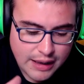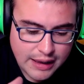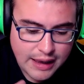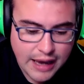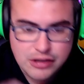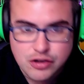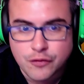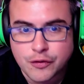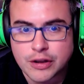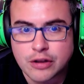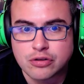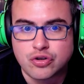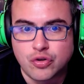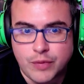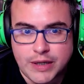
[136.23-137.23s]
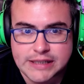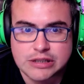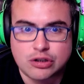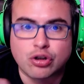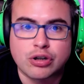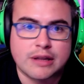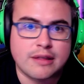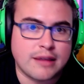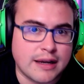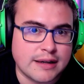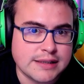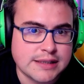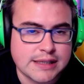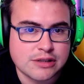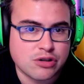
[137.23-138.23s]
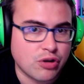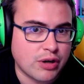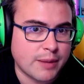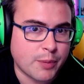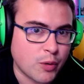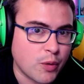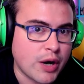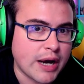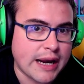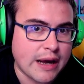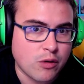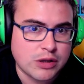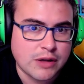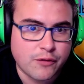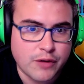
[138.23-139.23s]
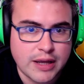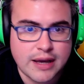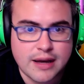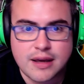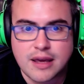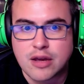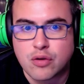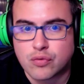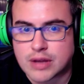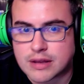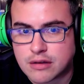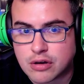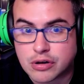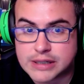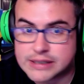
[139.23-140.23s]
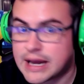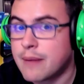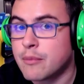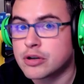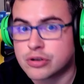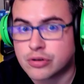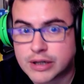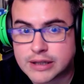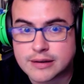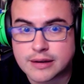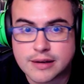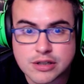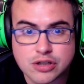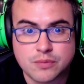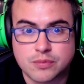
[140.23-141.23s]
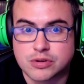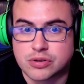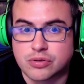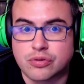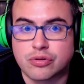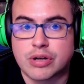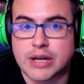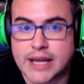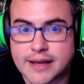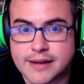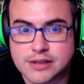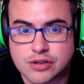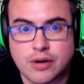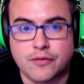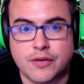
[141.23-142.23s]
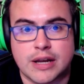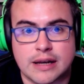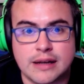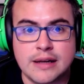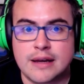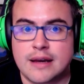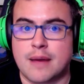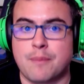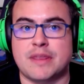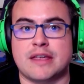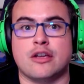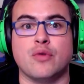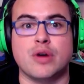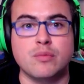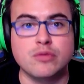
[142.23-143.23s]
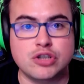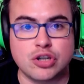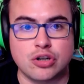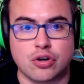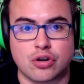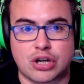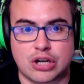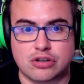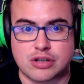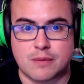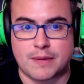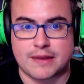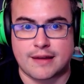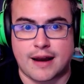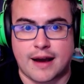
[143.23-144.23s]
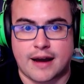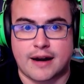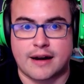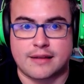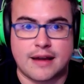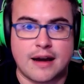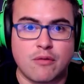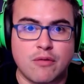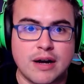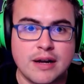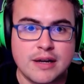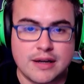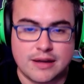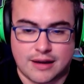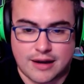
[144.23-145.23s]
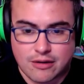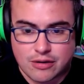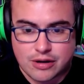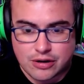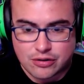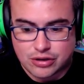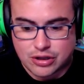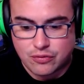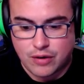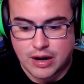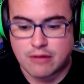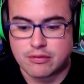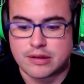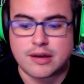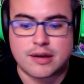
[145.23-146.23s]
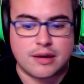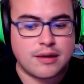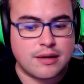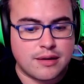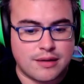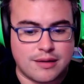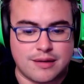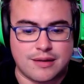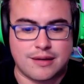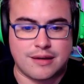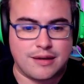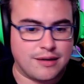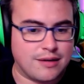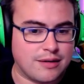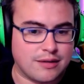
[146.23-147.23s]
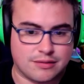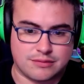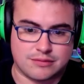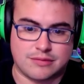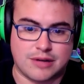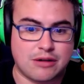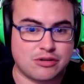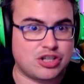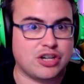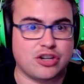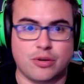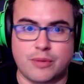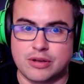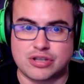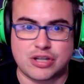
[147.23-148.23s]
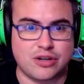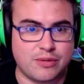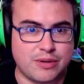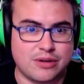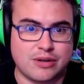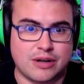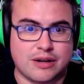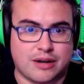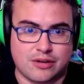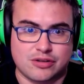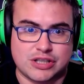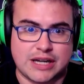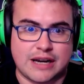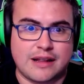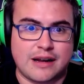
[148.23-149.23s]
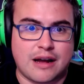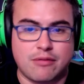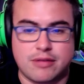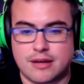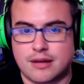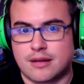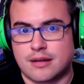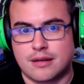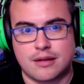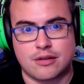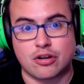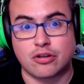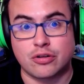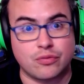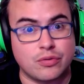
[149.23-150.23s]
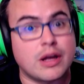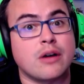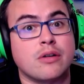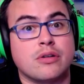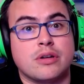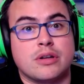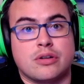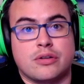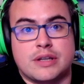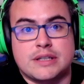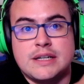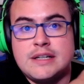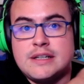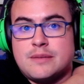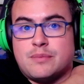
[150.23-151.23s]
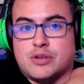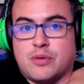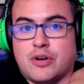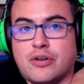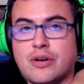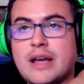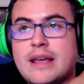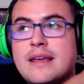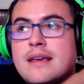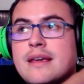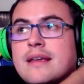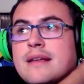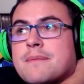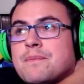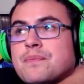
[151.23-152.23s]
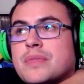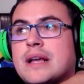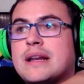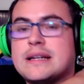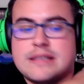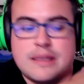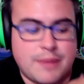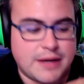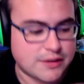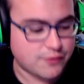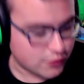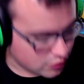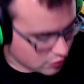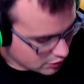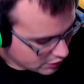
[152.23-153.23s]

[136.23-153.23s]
han sufrido lluvias torrenciales, que es lo que provoca la gota fría, inundaciones, ha muerto gente de hecho, pues son riadas, ¿no? Al final empieza a llover mucho, los ríos empiezan a cargar de agua y claro, el río tiene un cauce y, claro, sigue lloviendo, sigue lloviendo, el río se sale del cauce y, todo inundado, ¿no? Entonces, pues bueno, hay las típicas fotos, con